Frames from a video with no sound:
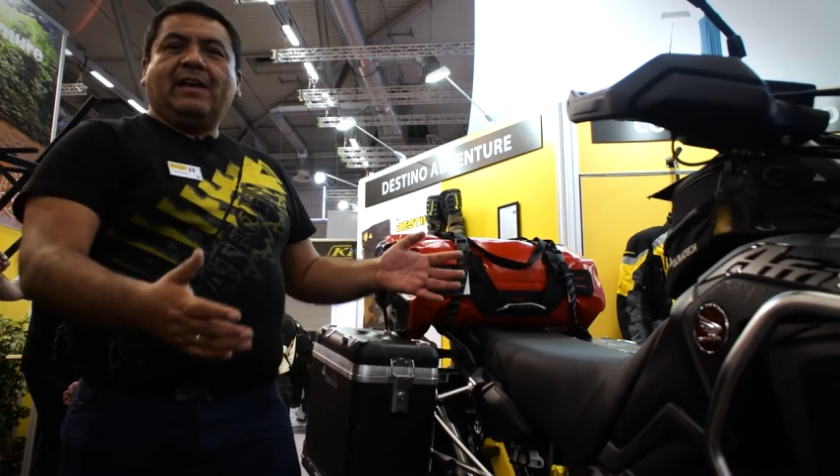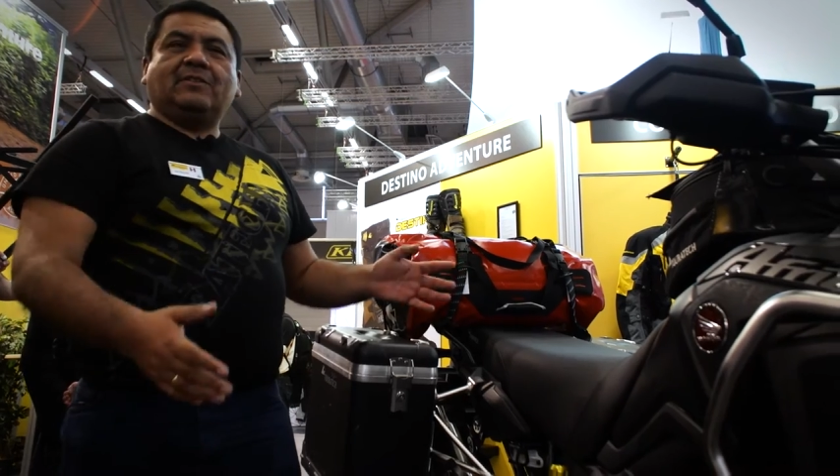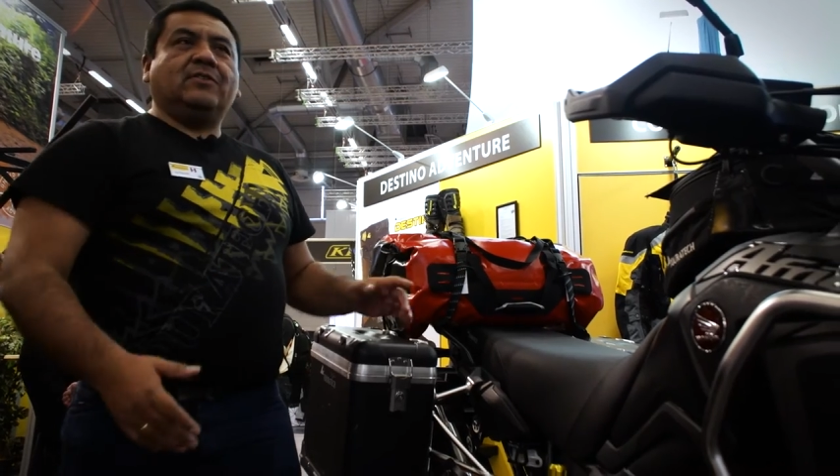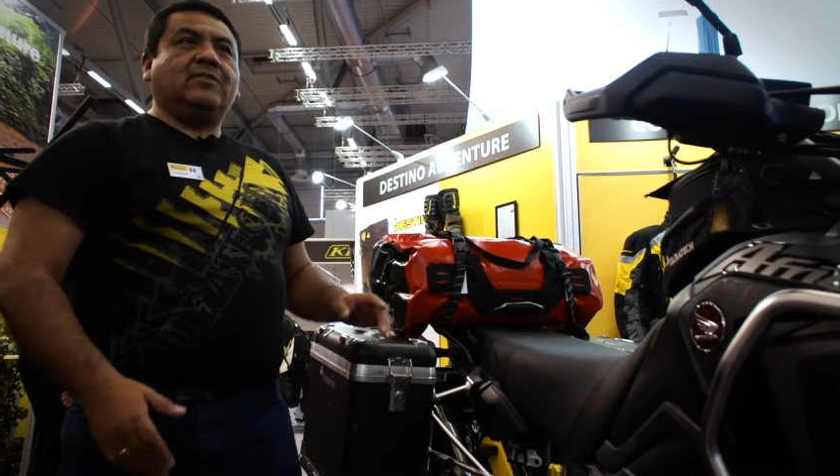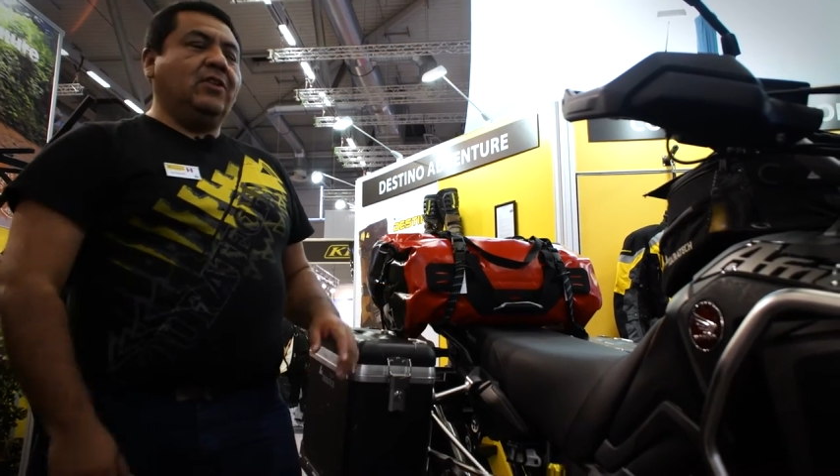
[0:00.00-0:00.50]

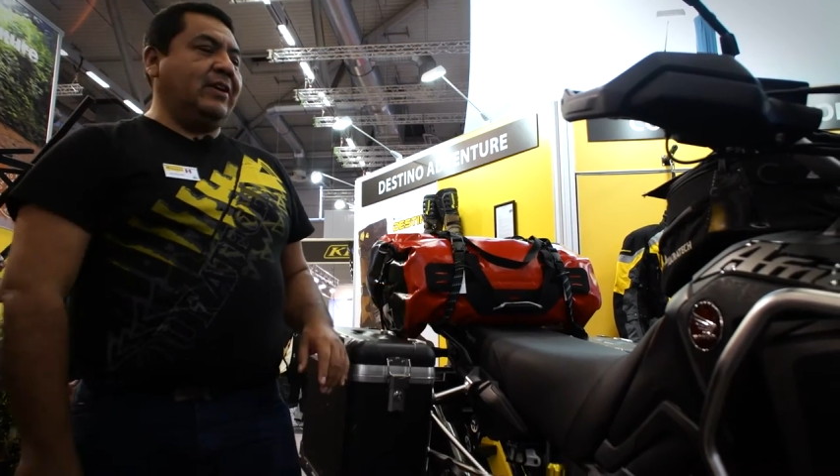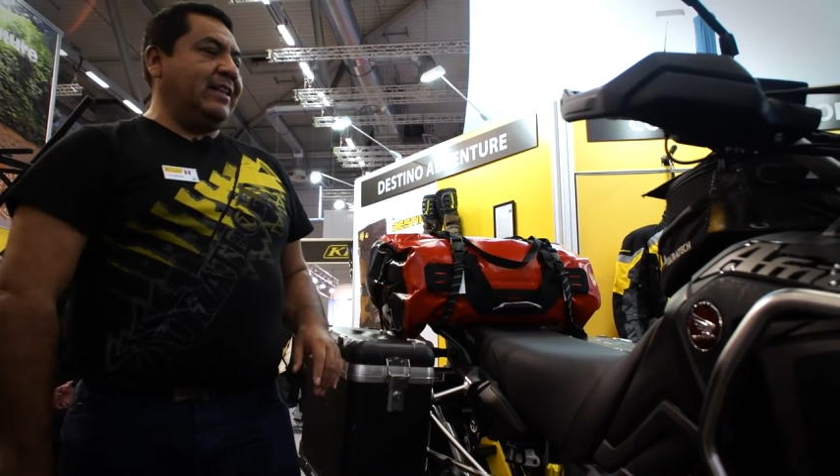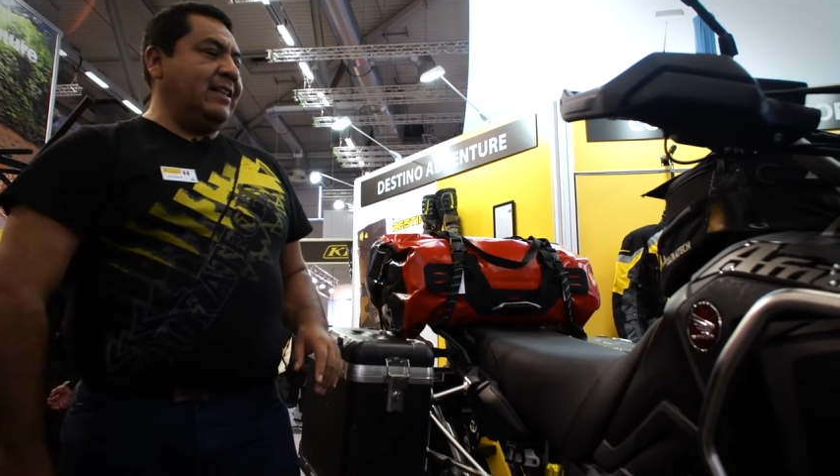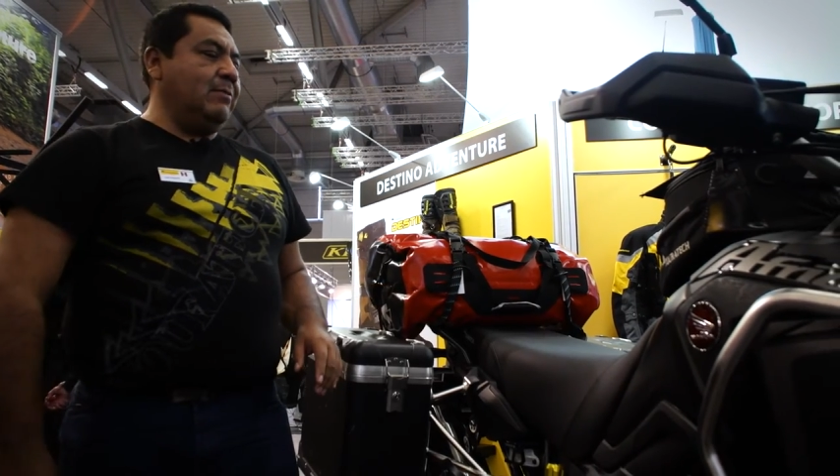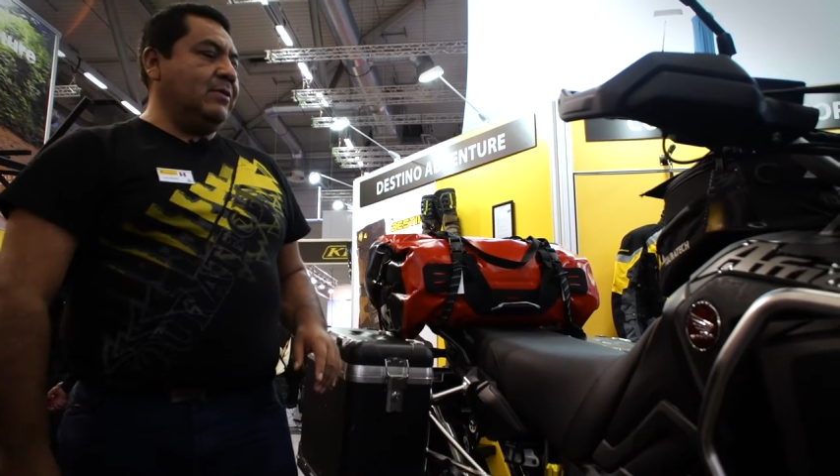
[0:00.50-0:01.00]
esto es lo que
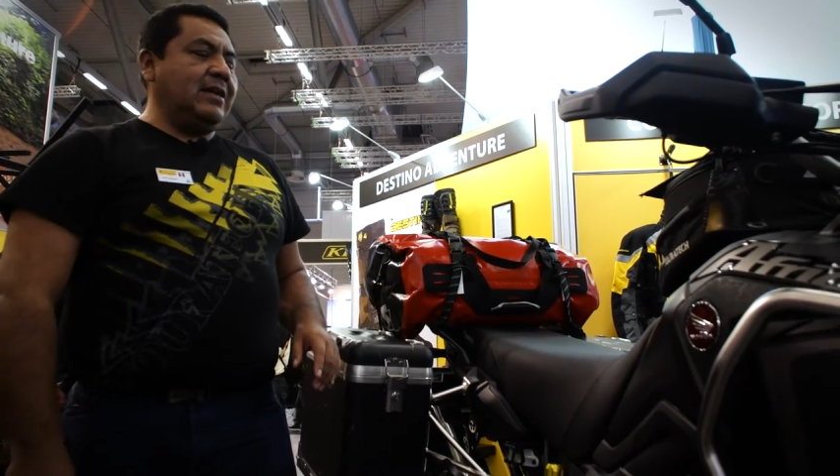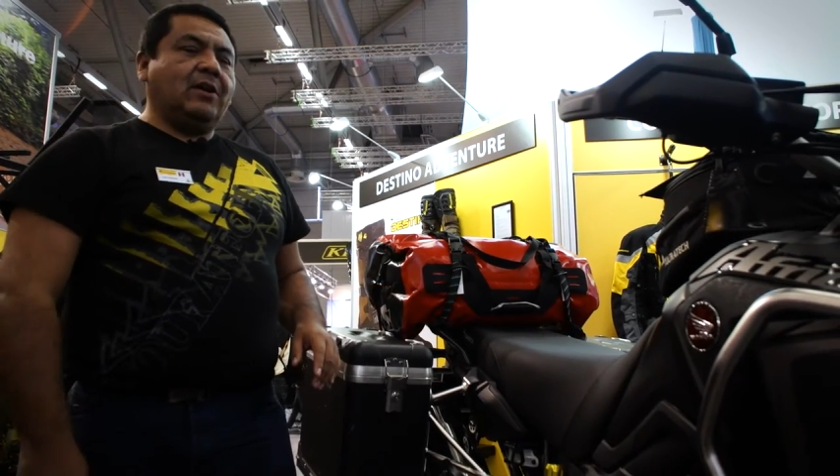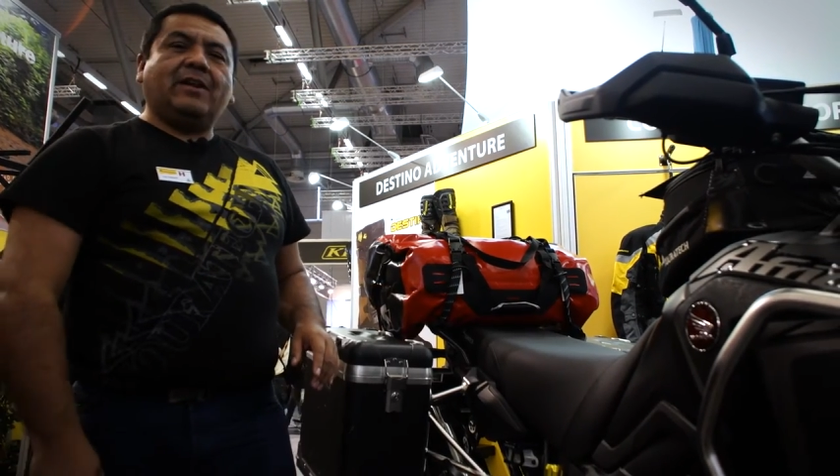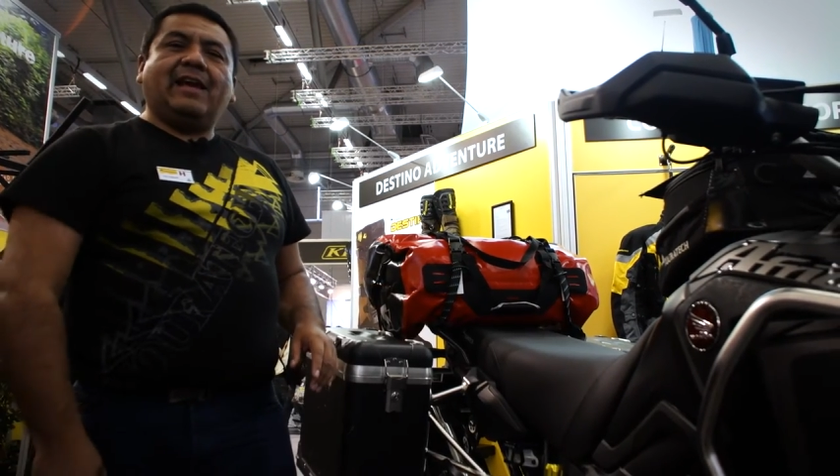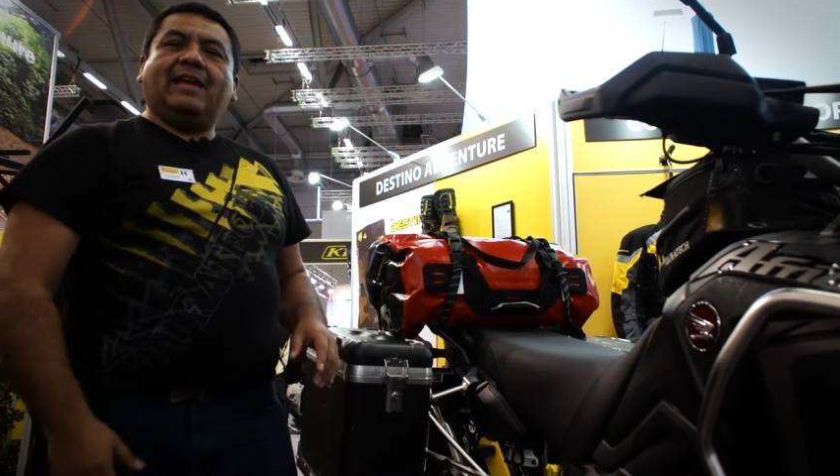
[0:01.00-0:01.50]
tenemos ahora